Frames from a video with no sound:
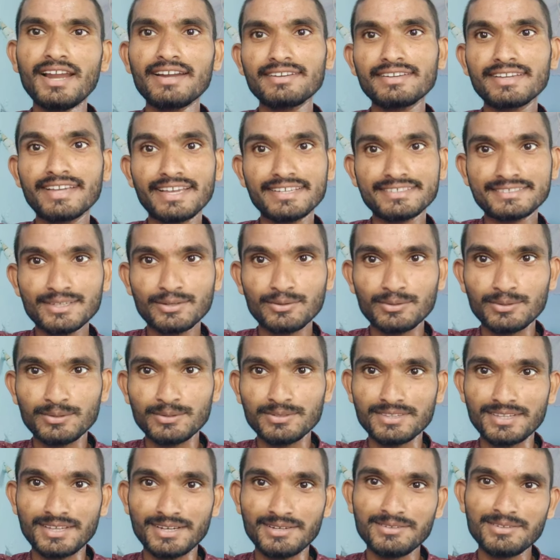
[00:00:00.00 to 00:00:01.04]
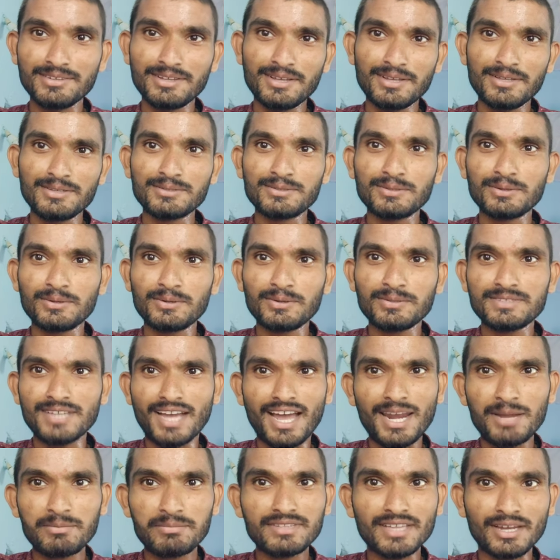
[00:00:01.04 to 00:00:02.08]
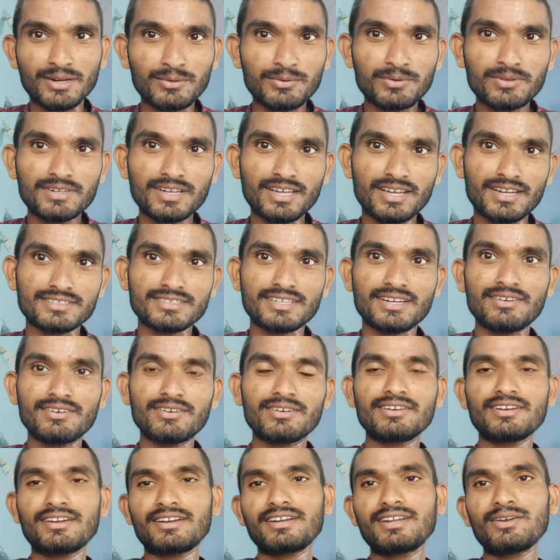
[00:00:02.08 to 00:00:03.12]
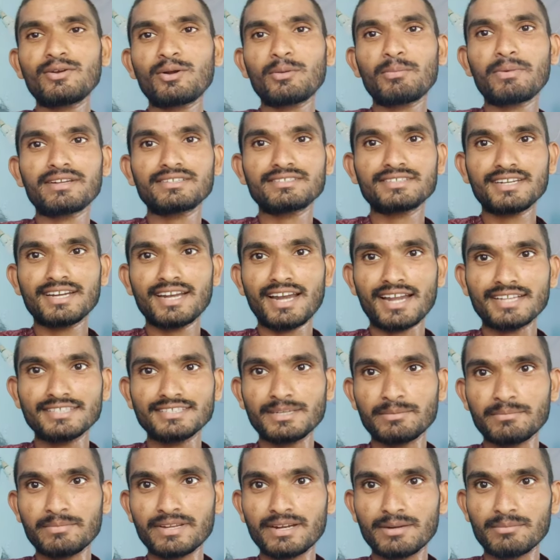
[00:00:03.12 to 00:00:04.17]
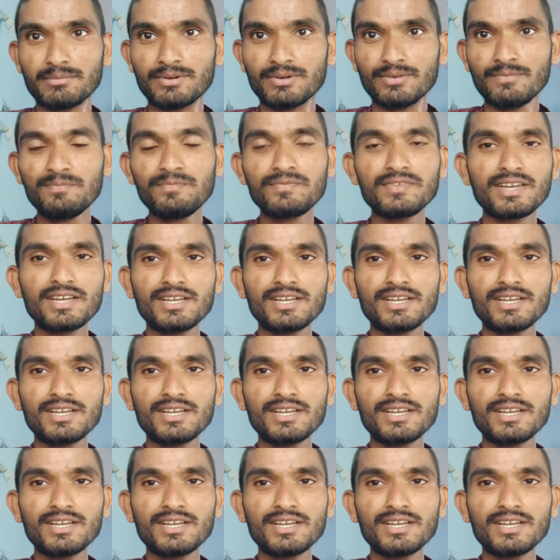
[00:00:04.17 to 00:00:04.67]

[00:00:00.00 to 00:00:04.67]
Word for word: అండ్ గేస్కి ఉంటుంది సో చాలామంది అనుకుంటారు అసలు అంటే ఒక పర్సన్ ఇలా అని చెప్పినప్పుడు